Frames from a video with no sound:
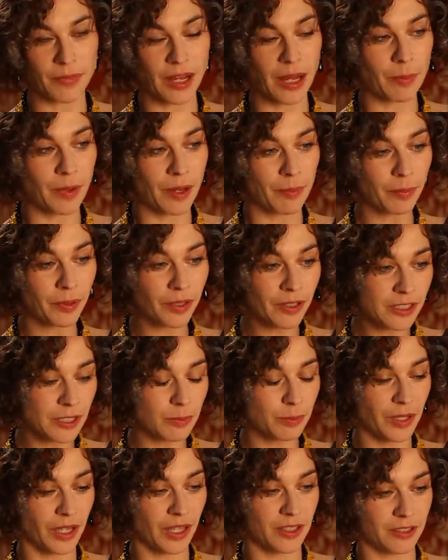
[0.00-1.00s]
Aber
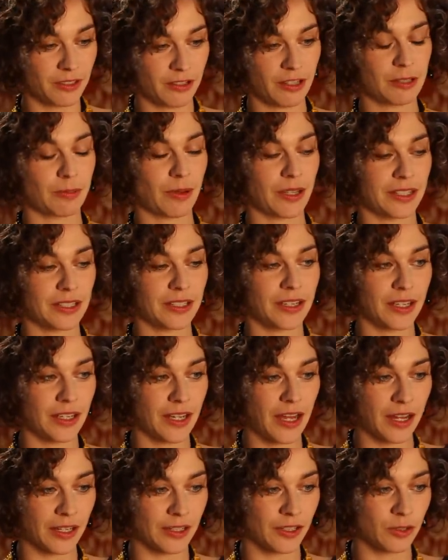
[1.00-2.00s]
prinzipiell sind die 20er
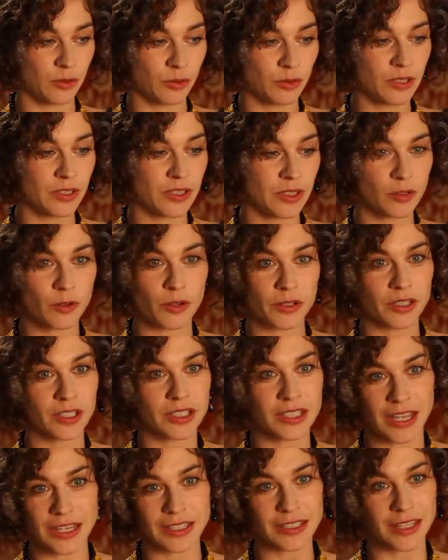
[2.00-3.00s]
Jahre natürlich das goldene
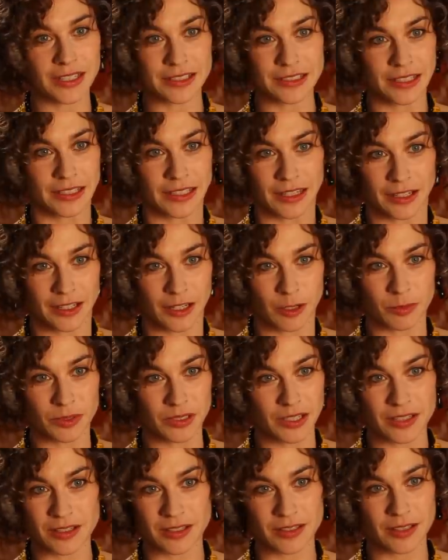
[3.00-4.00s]
Zeitalter, ja, glaube ich,
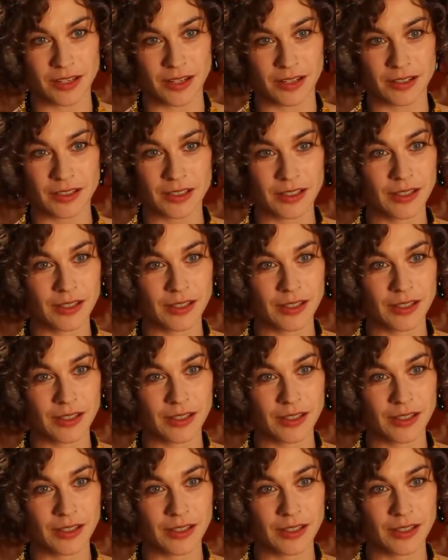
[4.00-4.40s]
das ist ja,